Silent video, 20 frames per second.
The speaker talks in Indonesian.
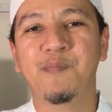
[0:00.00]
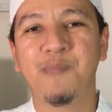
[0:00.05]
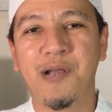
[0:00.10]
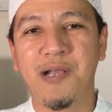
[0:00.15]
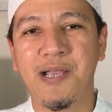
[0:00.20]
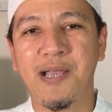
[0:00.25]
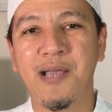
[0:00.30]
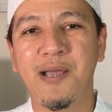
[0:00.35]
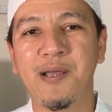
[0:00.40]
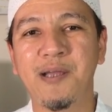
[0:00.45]

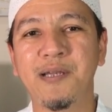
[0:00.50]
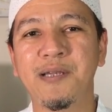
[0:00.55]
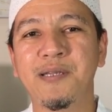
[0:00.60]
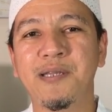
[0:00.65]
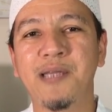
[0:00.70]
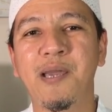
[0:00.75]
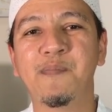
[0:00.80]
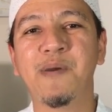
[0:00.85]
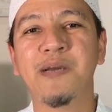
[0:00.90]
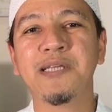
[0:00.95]

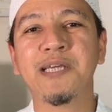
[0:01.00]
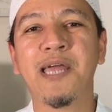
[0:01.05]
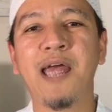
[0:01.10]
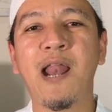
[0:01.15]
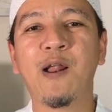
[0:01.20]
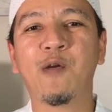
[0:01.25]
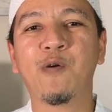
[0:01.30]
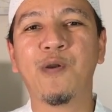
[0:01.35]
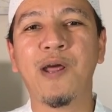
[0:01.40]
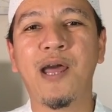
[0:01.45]
maka dia baca
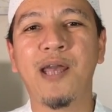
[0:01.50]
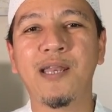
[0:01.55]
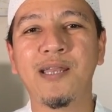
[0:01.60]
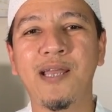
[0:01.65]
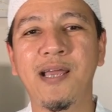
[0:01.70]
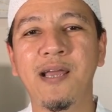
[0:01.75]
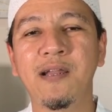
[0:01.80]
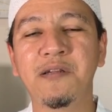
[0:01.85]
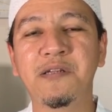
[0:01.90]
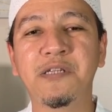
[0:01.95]

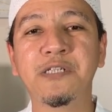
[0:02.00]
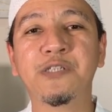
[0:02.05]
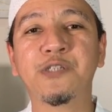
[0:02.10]
Al-Qur'annya